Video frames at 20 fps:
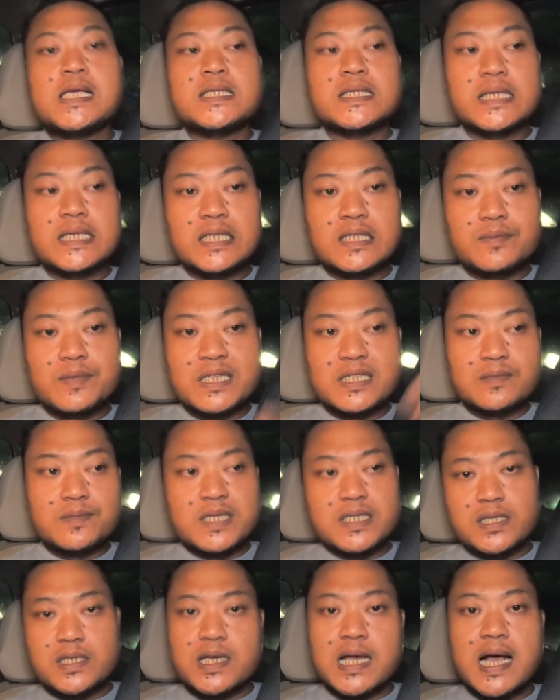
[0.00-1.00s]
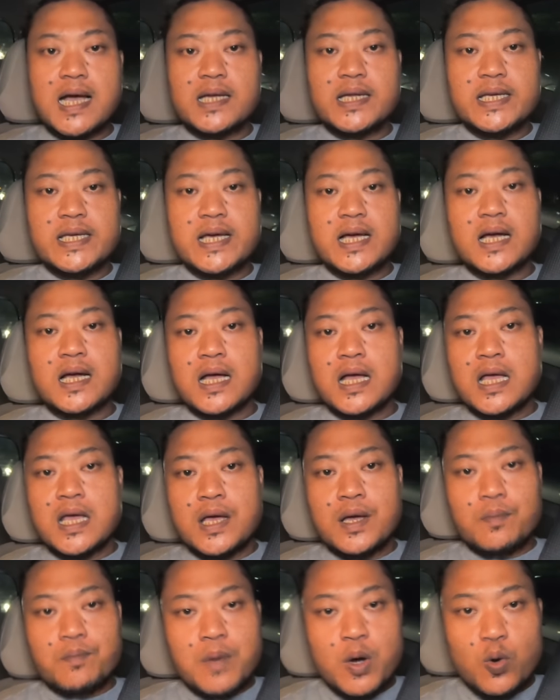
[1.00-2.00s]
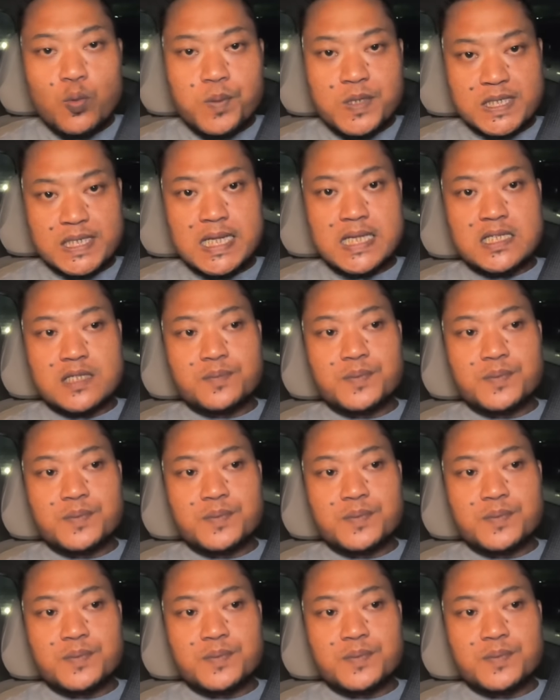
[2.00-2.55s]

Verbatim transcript: jadi teman-teman jika ada yang mau pesan